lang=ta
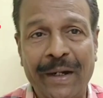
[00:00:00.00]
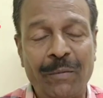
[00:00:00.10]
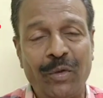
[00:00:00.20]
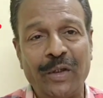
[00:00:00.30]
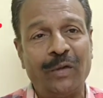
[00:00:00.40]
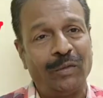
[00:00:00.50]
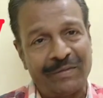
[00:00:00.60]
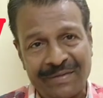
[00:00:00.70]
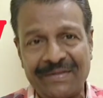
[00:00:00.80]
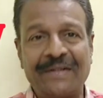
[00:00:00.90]
பண்ண முடியும்
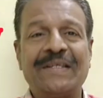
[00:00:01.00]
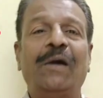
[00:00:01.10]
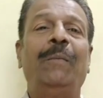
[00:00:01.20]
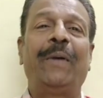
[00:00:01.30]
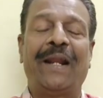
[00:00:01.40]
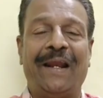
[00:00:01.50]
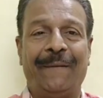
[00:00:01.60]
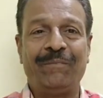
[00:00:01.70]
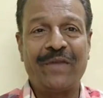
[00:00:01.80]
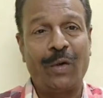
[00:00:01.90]
சிறுசாகவும்
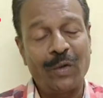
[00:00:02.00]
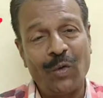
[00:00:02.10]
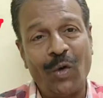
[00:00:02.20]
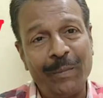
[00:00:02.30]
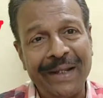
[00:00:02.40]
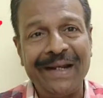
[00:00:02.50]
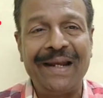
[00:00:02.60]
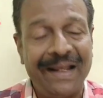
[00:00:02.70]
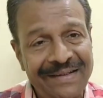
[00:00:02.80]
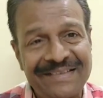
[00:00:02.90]
பண்ணலாம் அவர் கோவமே
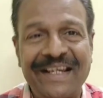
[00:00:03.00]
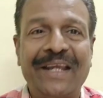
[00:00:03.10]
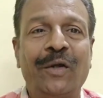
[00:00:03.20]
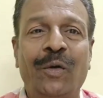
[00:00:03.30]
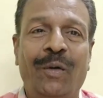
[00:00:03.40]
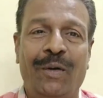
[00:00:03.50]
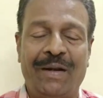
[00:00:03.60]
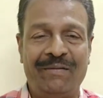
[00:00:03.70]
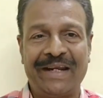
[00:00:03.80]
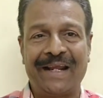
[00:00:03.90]
இல்லாத சிரிக்கவும்
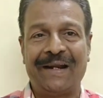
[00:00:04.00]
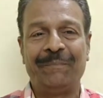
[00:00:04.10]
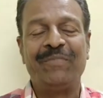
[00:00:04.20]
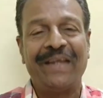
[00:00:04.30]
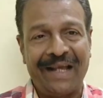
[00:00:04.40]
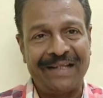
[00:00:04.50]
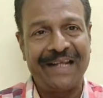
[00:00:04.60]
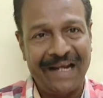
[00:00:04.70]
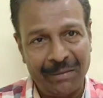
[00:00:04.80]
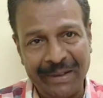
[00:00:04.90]
அவரை வைக்கலாம் அது
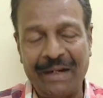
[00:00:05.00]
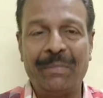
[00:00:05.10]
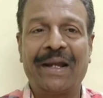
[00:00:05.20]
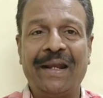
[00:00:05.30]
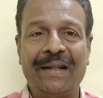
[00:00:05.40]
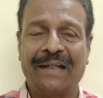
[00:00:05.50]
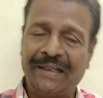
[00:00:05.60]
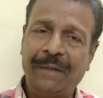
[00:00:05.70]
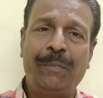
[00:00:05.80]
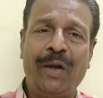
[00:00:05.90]
எல்லாமே நம்ம கையில்
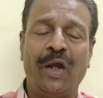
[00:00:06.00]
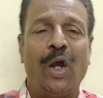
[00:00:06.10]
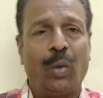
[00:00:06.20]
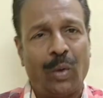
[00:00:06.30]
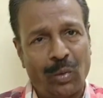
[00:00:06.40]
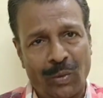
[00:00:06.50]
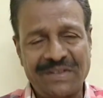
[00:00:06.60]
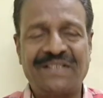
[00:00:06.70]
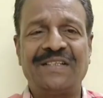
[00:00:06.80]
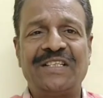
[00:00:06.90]
தான் அதே போல் ஒரு
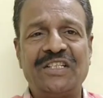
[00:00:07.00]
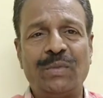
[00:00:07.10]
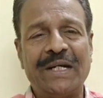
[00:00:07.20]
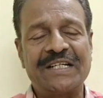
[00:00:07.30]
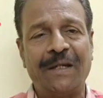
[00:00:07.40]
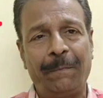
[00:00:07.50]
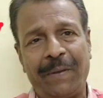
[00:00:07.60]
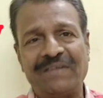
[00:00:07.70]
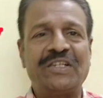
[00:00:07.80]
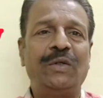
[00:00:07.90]
ஒஸ்ட்டு சுச்சுவேஷனை
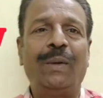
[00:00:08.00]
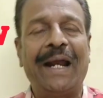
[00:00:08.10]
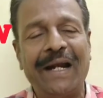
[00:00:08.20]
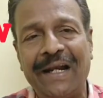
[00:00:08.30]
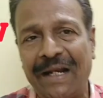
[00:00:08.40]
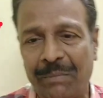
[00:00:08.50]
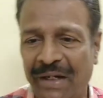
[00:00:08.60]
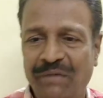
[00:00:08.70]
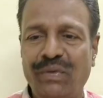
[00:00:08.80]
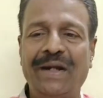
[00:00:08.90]
பாசிட்டிவ் ஆங்கிளில்
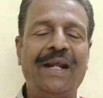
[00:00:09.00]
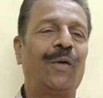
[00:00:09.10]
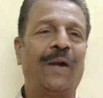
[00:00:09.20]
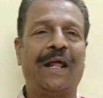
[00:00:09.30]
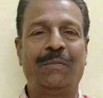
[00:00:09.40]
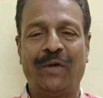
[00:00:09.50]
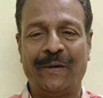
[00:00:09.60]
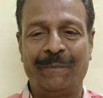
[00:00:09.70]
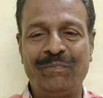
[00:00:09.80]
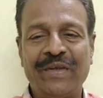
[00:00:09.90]
நம்ம டெஃபினட்டாக கொண்டாட முடியும்